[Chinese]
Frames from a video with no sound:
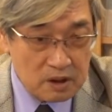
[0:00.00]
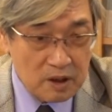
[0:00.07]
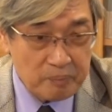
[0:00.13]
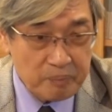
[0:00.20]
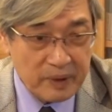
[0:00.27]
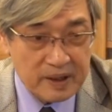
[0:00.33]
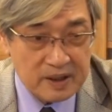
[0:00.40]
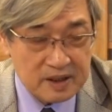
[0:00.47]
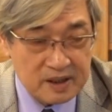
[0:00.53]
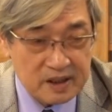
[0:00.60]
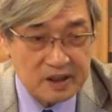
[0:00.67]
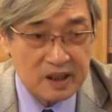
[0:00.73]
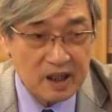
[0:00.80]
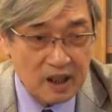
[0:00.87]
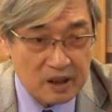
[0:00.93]
被割
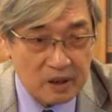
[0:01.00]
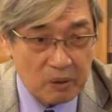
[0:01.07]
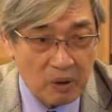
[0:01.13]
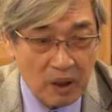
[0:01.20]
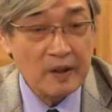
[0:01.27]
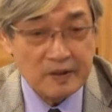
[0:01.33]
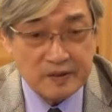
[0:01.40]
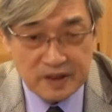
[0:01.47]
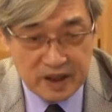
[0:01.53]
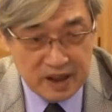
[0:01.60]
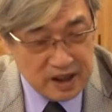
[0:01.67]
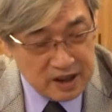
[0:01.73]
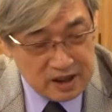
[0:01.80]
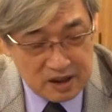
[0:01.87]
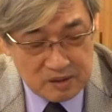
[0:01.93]
裂的话，
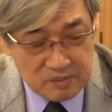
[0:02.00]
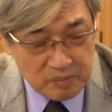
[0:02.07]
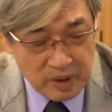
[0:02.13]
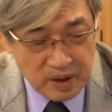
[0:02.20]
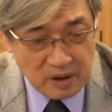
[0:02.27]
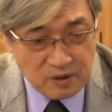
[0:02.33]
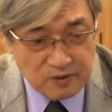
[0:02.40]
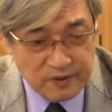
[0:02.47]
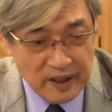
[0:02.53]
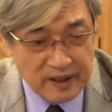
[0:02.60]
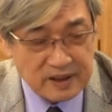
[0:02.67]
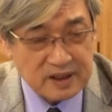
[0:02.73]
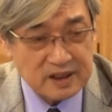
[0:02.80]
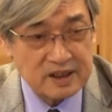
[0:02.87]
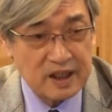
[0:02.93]
你是没有反
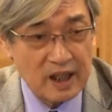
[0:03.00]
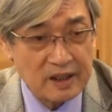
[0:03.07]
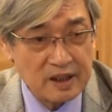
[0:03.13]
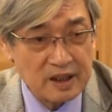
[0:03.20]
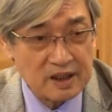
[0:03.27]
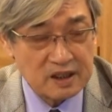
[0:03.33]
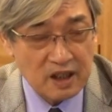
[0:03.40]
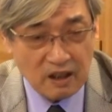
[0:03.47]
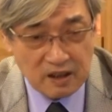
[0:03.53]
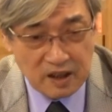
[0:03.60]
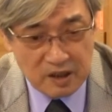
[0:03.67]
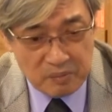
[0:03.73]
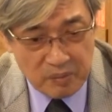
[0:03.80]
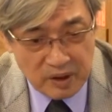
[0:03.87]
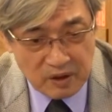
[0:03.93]
击战力。当
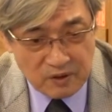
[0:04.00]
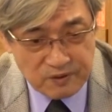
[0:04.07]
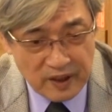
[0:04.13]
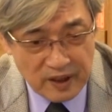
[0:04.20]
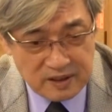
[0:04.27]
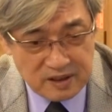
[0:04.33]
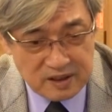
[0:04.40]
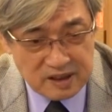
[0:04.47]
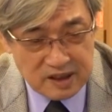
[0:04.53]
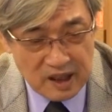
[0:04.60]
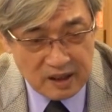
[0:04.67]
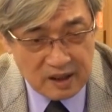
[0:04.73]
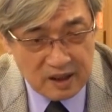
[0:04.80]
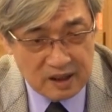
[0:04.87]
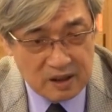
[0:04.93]
你没有反击
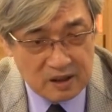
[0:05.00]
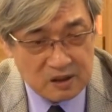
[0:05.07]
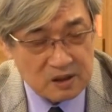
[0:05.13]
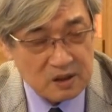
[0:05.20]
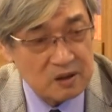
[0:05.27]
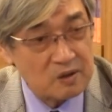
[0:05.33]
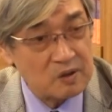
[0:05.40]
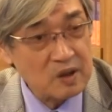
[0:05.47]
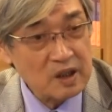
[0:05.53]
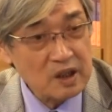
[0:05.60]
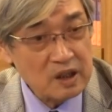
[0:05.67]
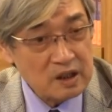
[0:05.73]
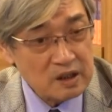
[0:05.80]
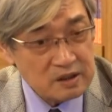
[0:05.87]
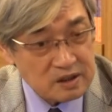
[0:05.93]
战力的时候，
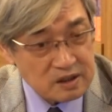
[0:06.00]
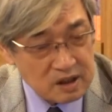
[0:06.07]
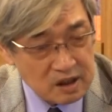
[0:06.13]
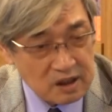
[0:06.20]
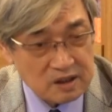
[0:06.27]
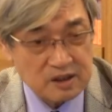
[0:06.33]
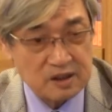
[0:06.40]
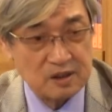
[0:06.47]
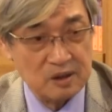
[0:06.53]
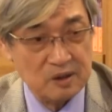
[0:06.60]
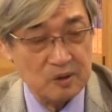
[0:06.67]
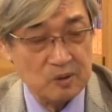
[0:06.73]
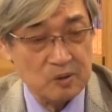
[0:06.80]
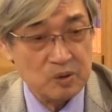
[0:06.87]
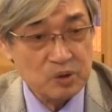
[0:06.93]
这个时
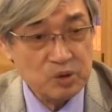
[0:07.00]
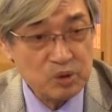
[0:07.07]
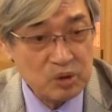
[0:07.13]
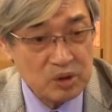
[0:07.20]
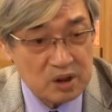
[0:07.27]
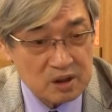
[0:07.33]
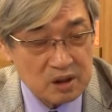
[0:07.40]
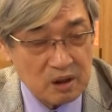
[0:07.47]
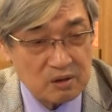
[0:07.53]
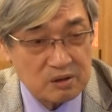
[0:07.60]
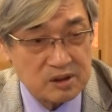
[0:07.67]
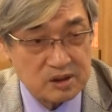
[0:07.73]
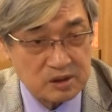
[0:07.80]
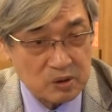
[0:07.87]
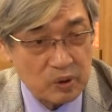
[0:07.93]
候最高
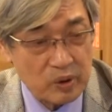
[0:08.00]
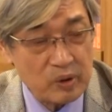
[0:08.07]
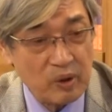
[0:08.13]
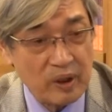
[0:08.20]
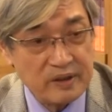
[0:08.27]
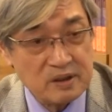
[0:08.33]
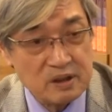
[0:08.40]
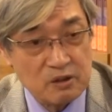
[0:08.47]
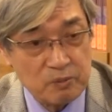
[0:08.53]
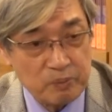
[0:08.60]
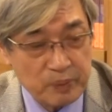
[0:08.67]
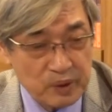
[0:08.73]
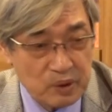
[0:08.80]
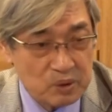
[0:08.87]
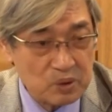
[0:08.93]
指挥官就
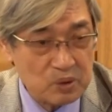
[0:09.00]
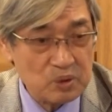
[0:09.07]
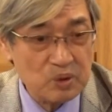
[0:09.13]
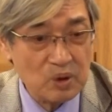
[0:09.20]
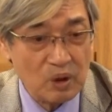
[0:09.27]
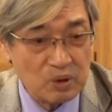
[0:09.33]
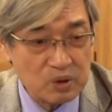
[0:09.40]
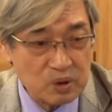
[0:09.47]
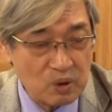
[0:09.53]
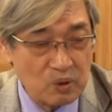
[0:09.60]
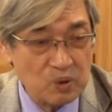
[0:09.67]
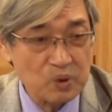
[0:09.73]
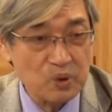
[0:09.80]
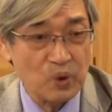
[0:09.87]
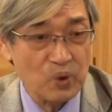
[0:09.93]
必须要
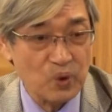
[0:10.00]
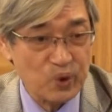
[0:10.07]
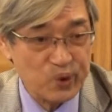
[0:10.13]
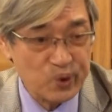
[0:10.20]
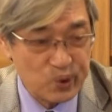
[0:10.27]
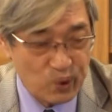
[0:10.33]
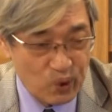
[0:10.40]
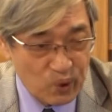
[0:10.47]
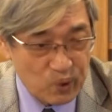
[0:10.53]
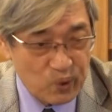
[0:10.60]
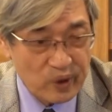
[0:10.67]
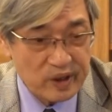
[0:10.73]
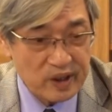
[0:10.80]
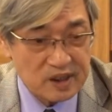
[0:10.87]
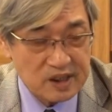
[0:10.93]
动用所
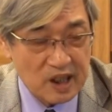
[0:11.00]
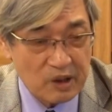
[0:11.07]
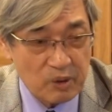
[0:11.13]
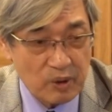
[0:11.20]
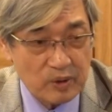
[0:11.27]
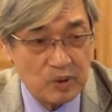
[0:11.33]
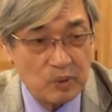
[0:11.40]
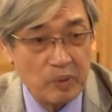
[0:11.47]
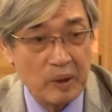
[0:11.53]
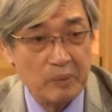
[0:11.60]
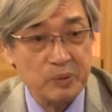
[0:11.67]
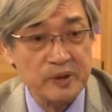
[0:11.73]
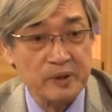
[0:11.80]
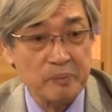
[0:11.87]
谓的战略预备部